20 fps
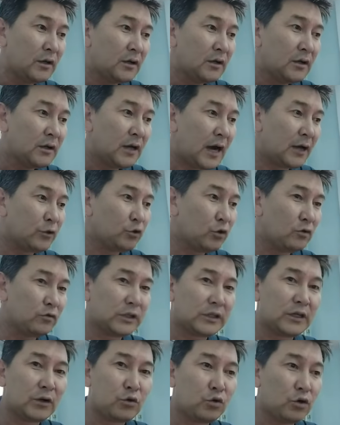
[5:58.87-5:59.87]
оно
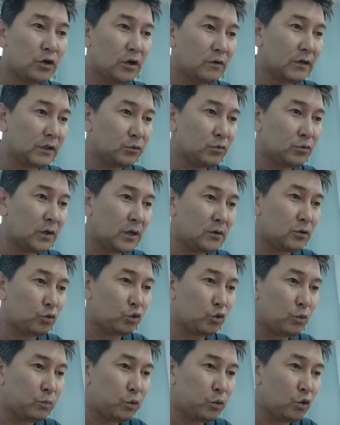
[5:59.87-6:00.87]
вот такое вот, ну оно
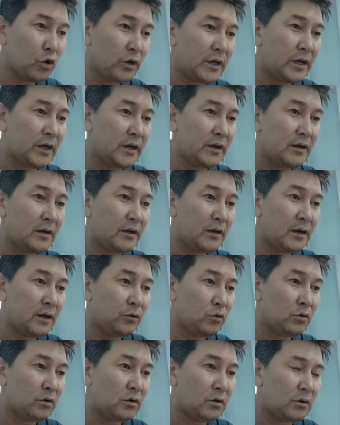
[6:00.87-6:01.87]
тупое,
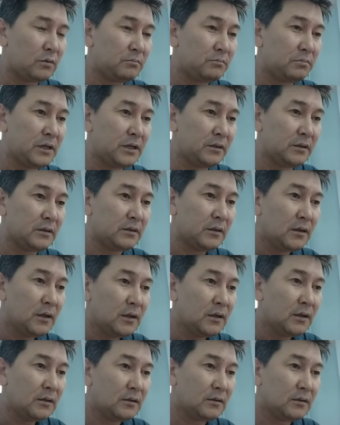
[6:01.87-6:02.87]
оно, блин,
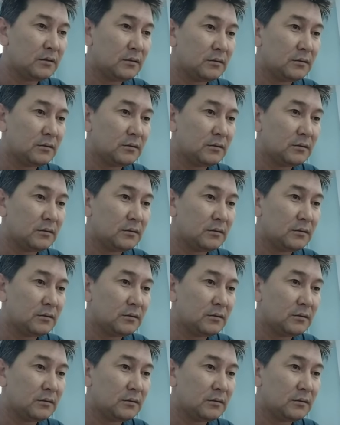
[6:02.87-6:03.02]
Э,